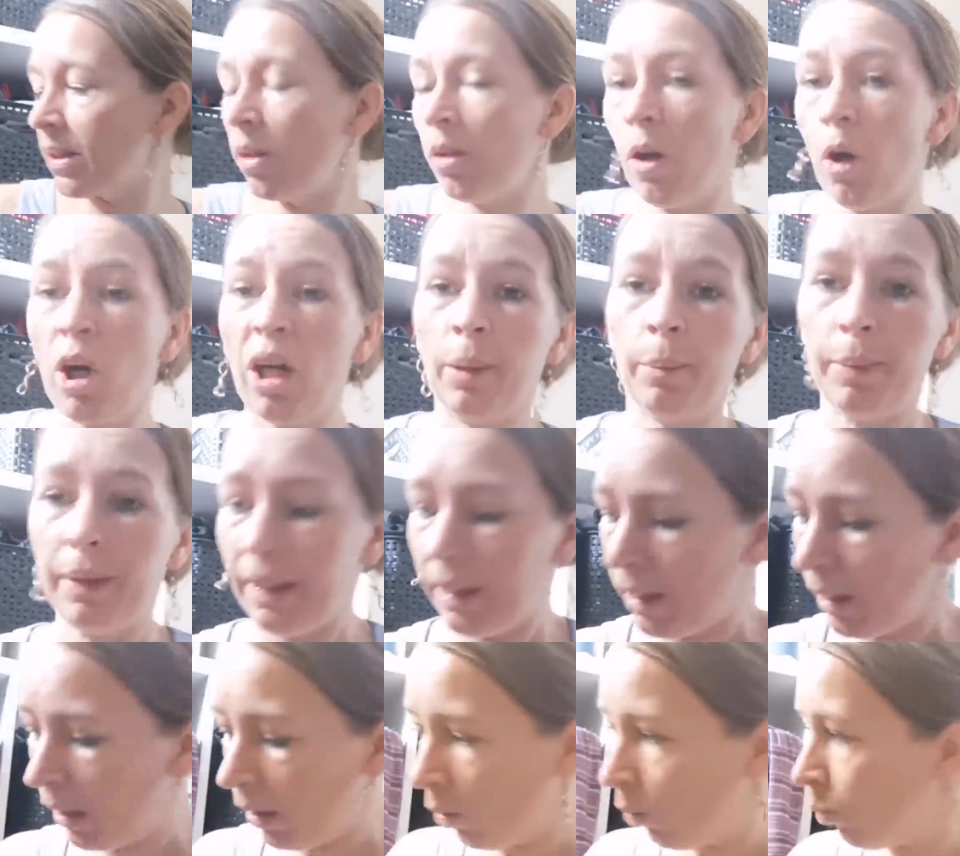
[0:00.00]
ça en
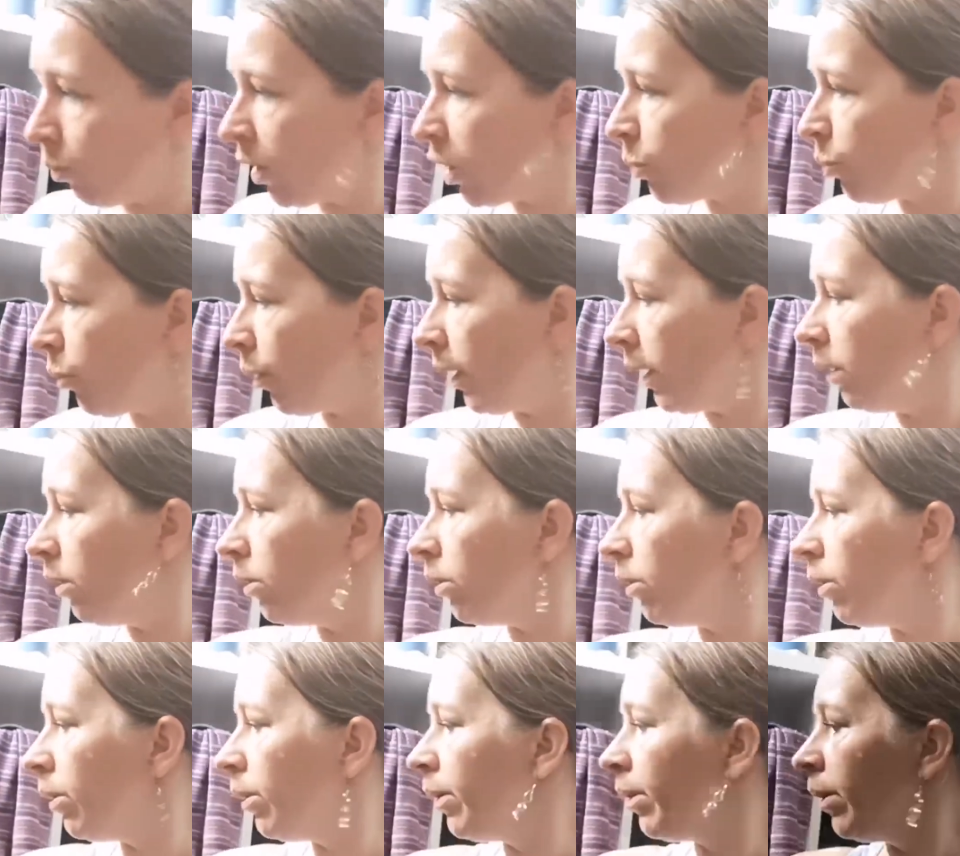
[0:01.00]
rapide. Et au moins, je pouvais
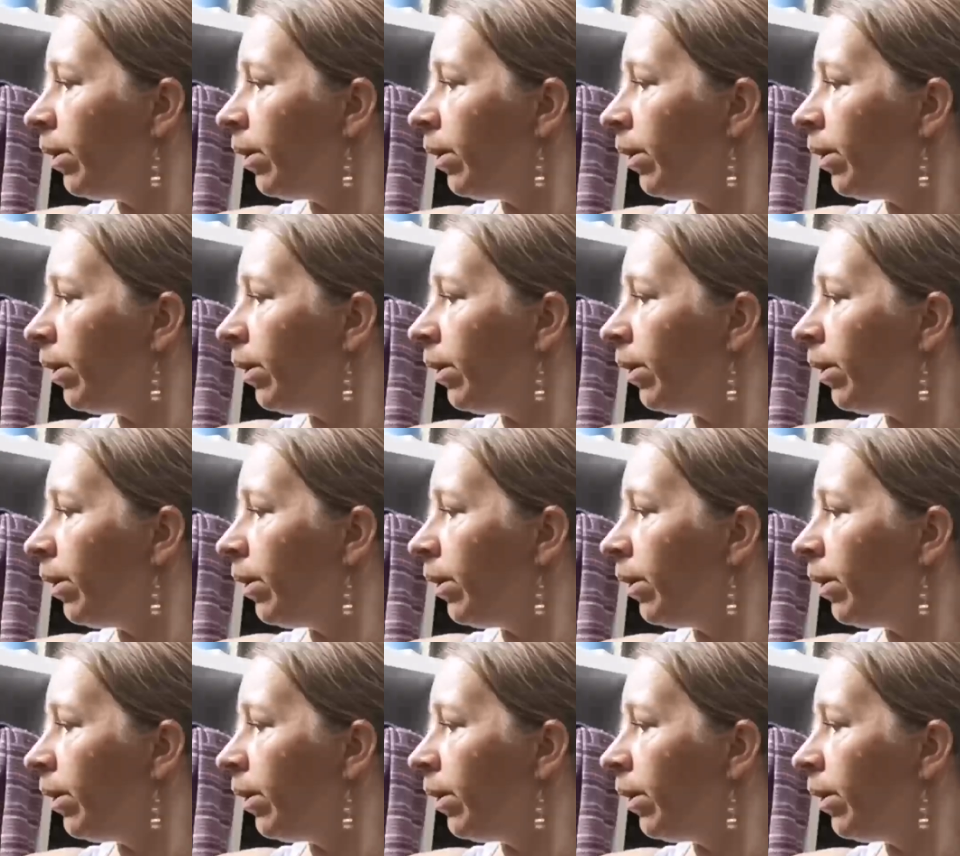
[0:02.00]
euh,